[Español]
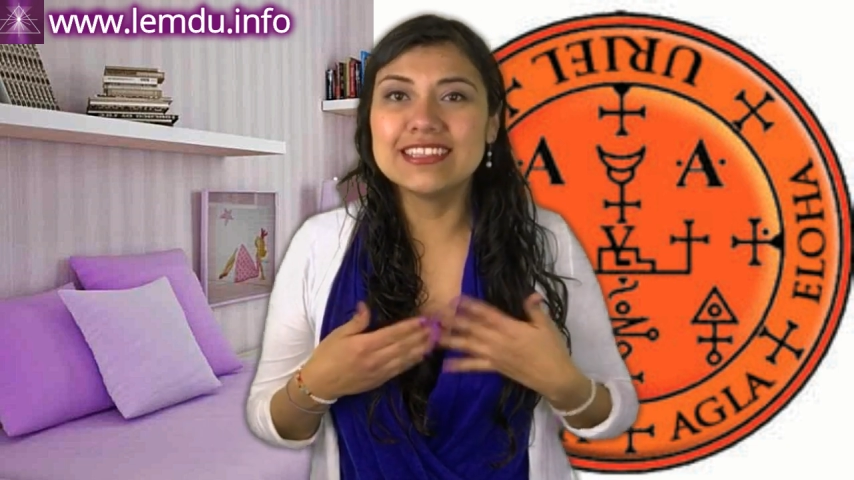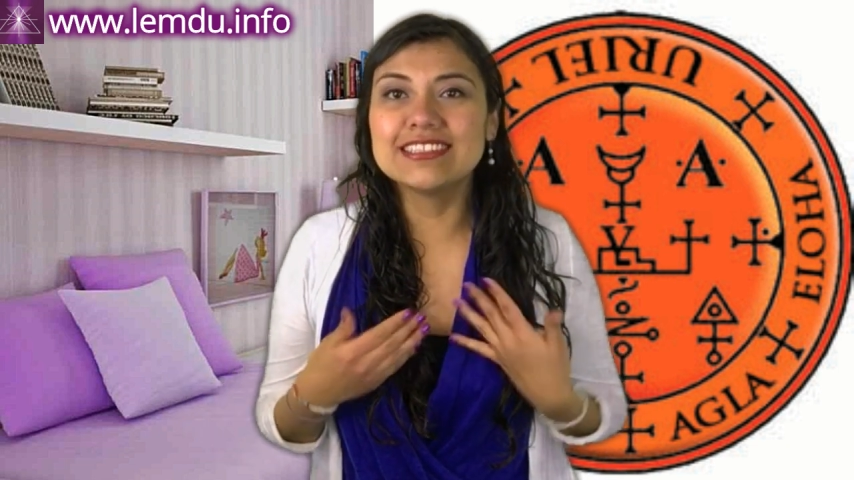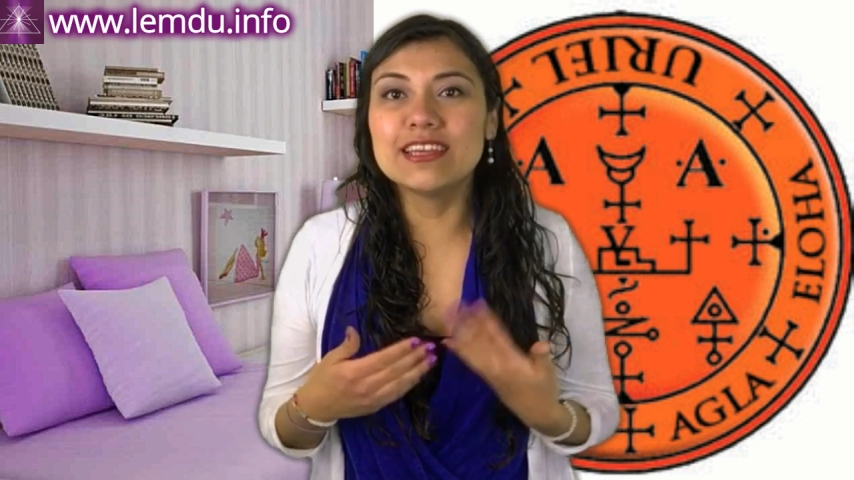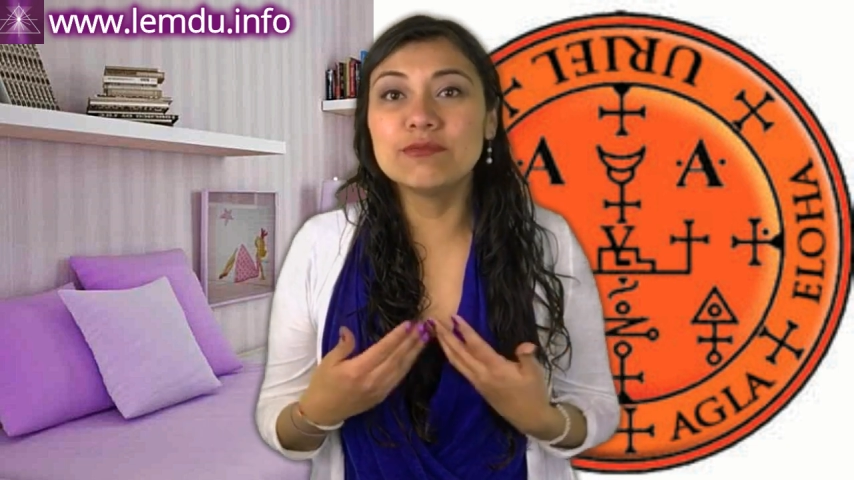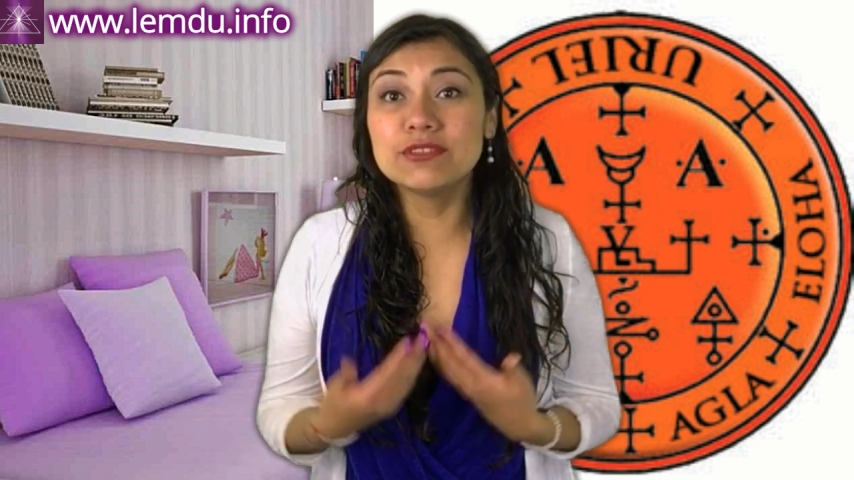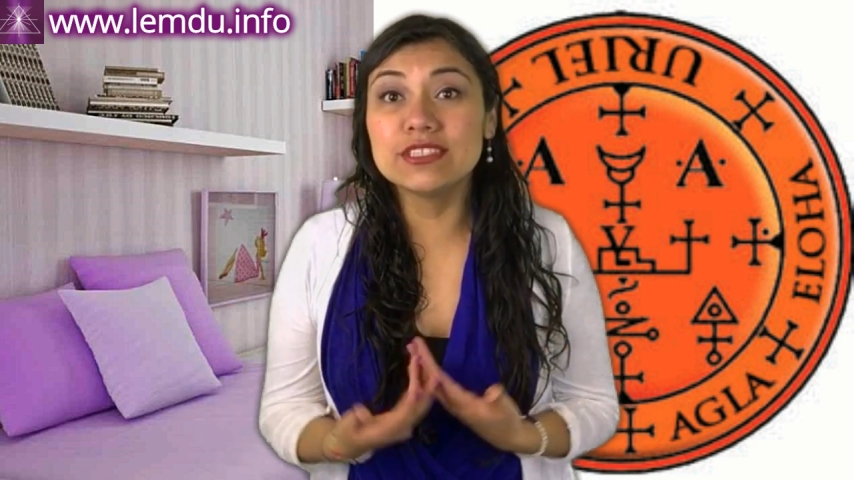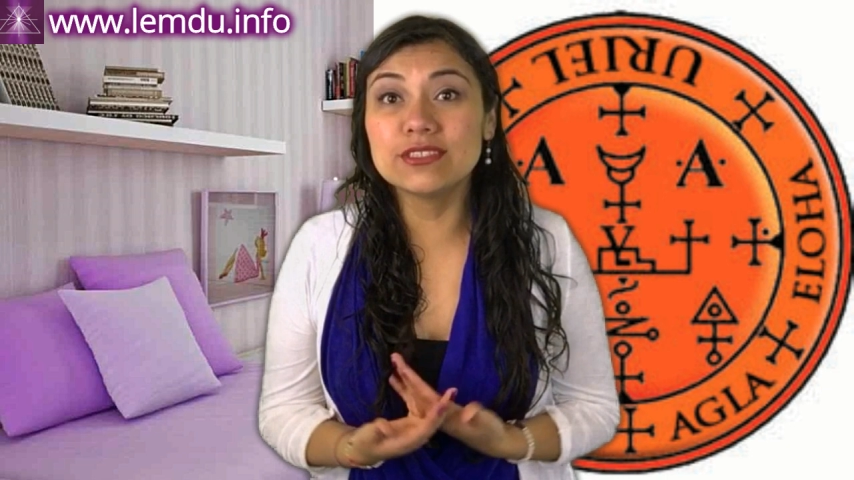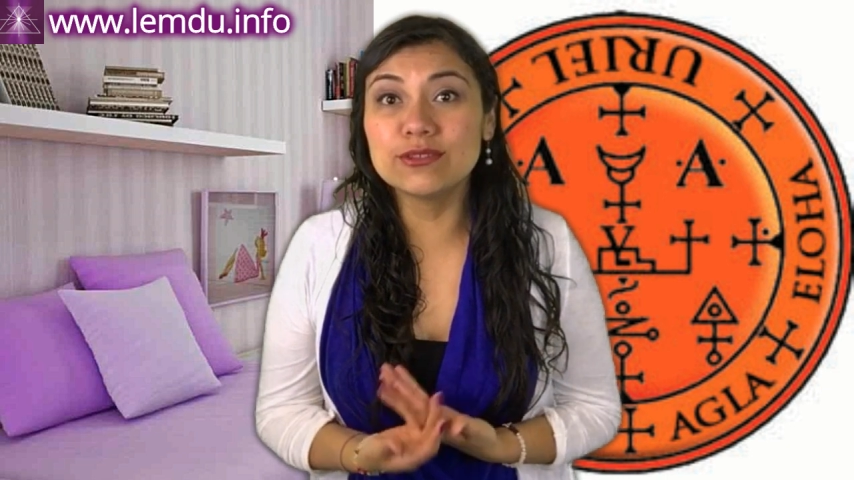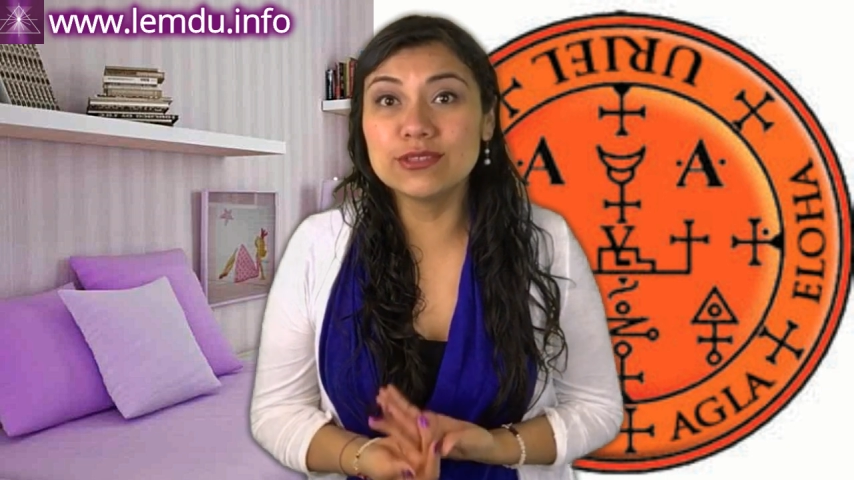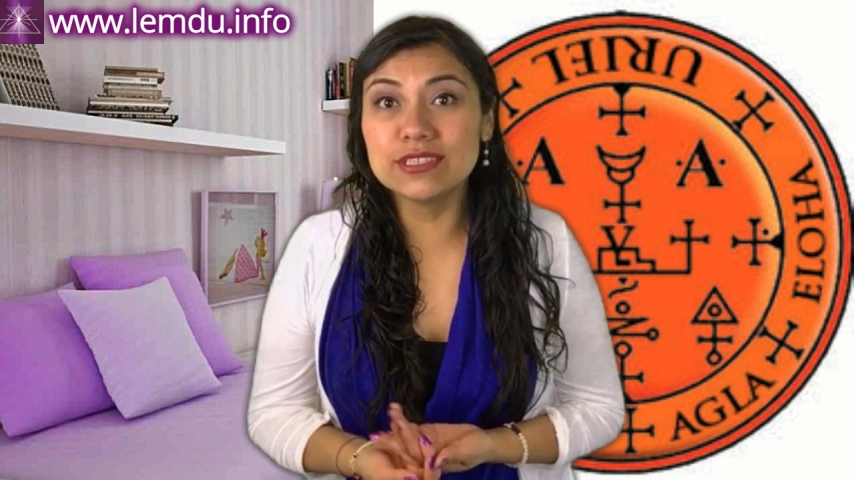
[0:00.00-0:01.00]
si hay
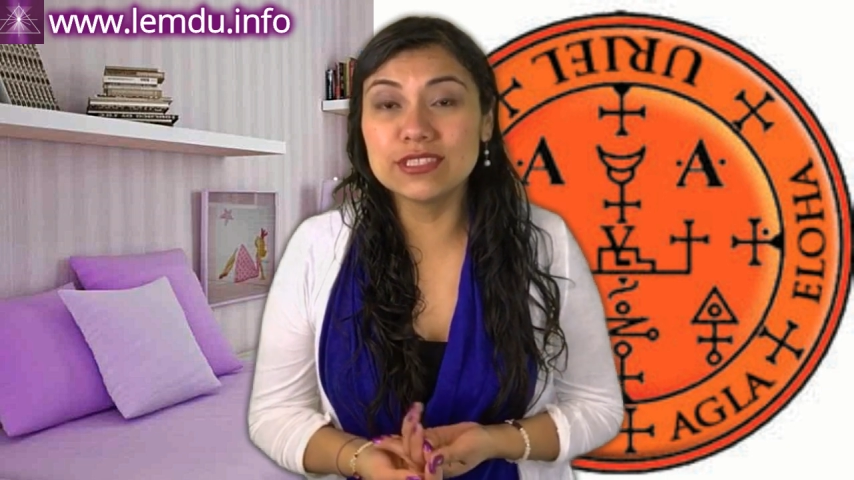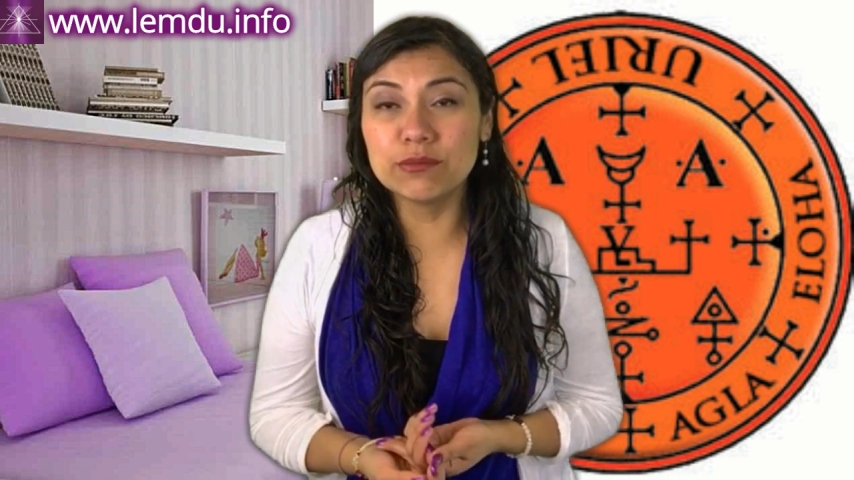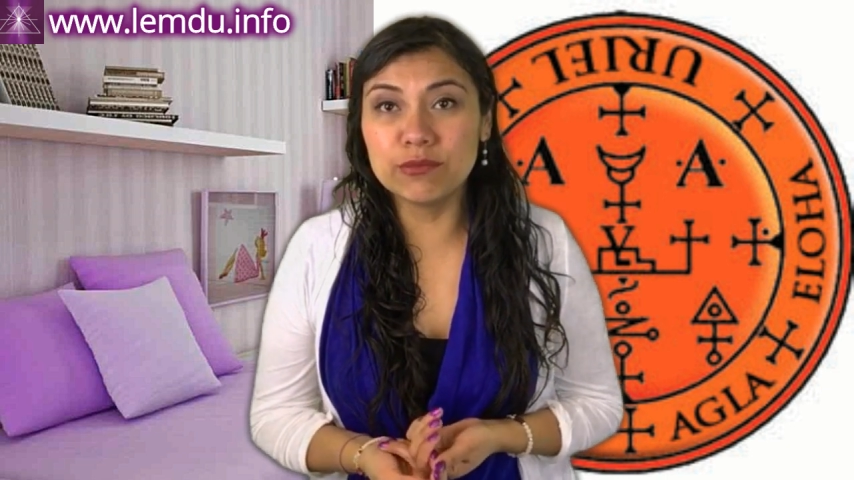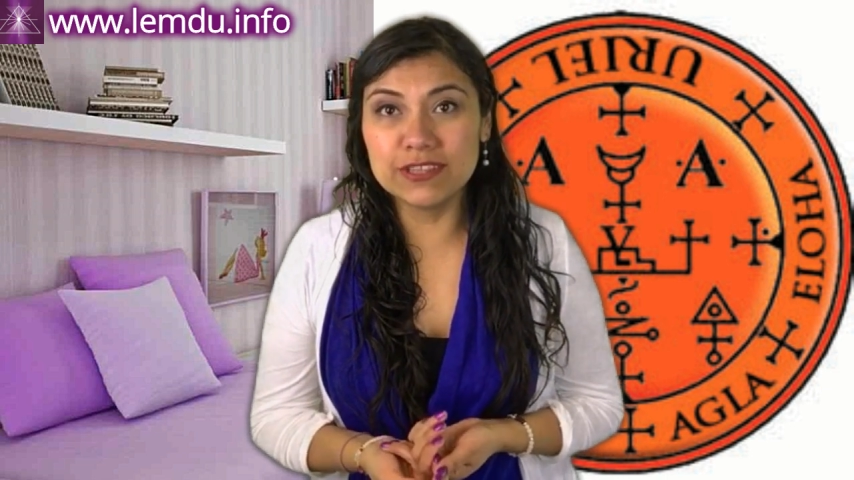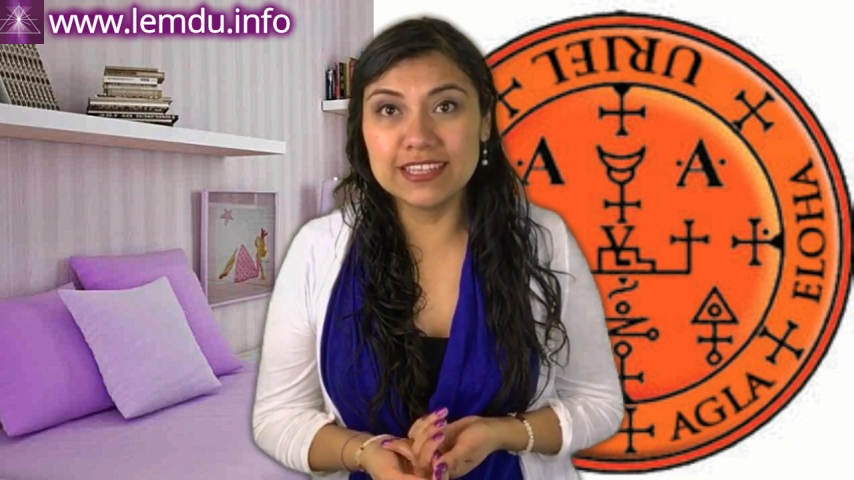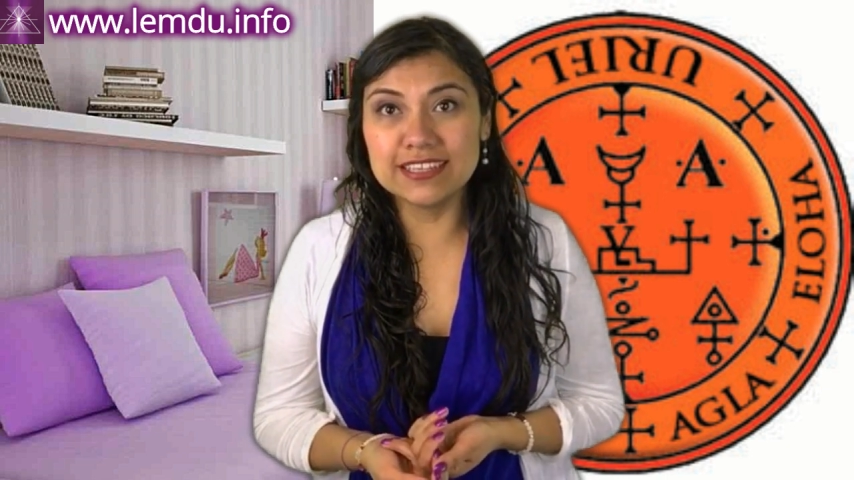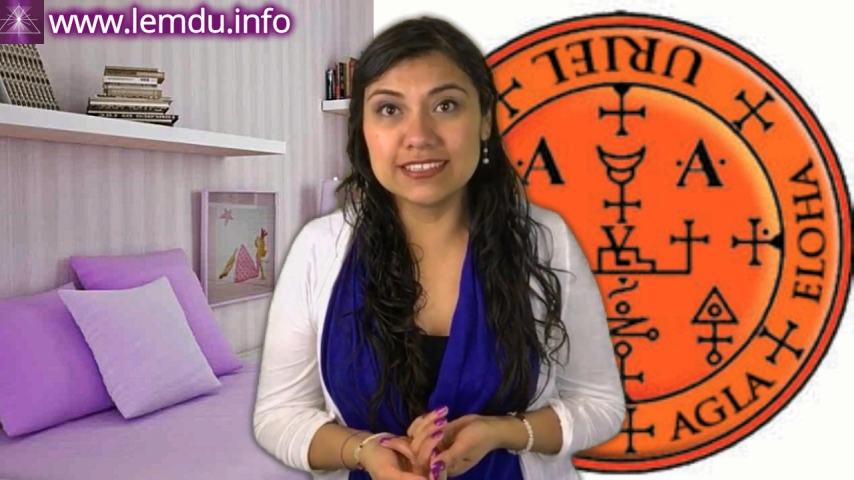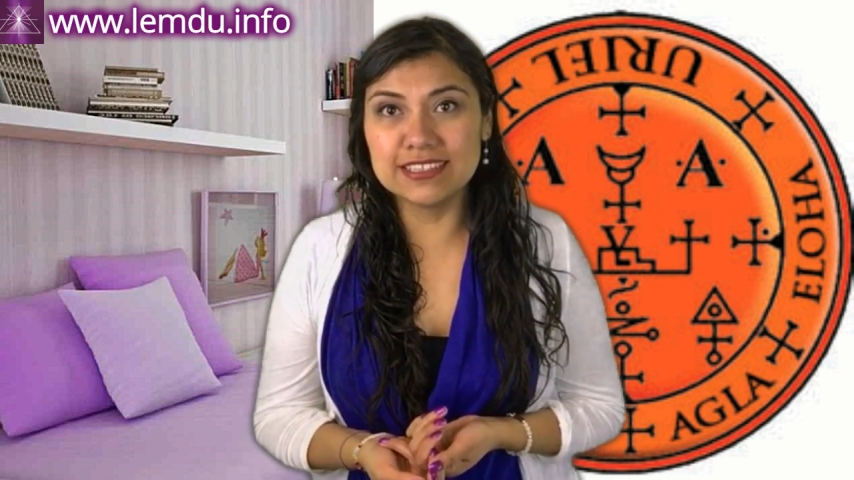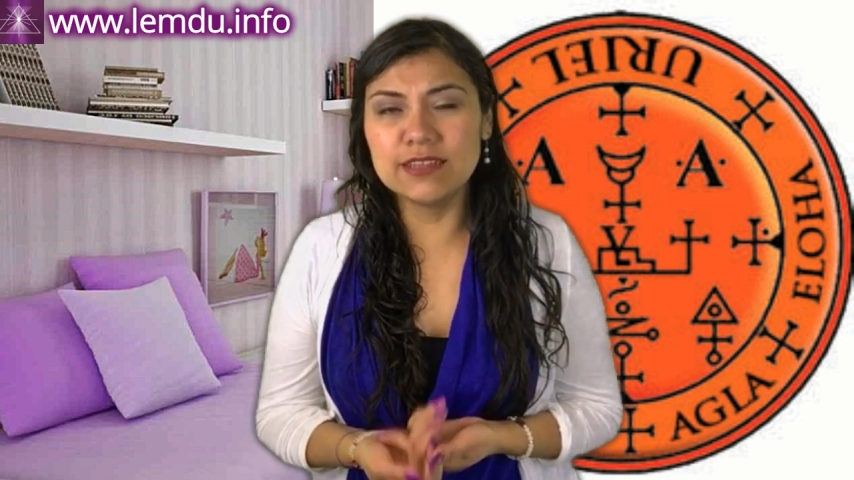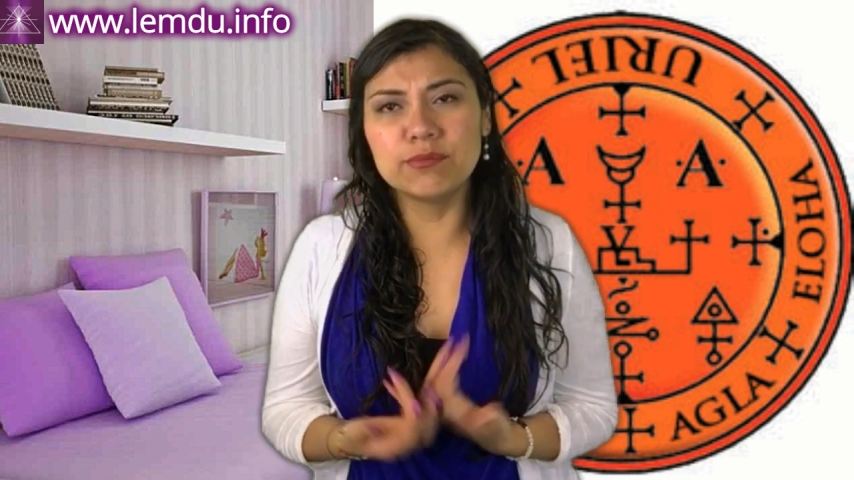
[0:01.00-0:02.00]
muchas cosas que pueden
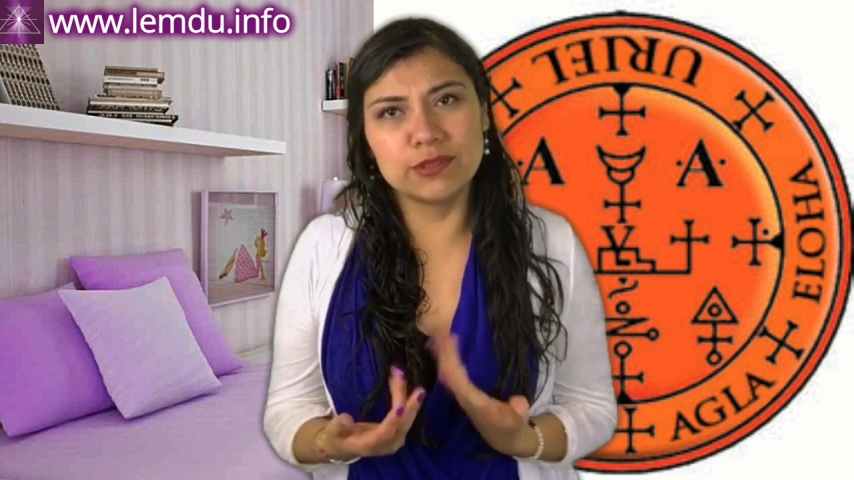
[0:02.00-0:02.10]
hacer,